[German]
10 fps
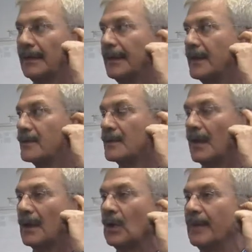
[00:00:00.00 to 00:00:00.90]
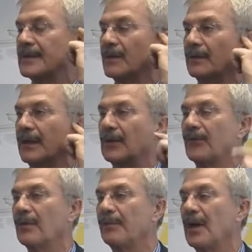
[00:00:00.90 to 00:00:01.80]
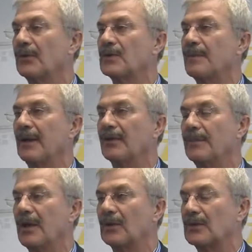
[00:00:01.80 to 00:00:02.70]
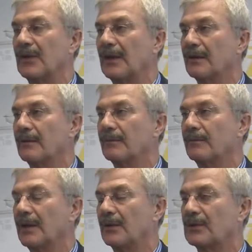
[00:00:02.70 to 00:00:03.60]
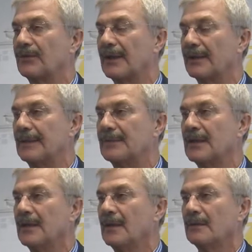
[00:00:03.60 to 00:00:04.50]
nicht dazu sagen, ob es in irgendeiner Form Planungsmängel oder Planungsfehler, äh, Planungsfehler gibt.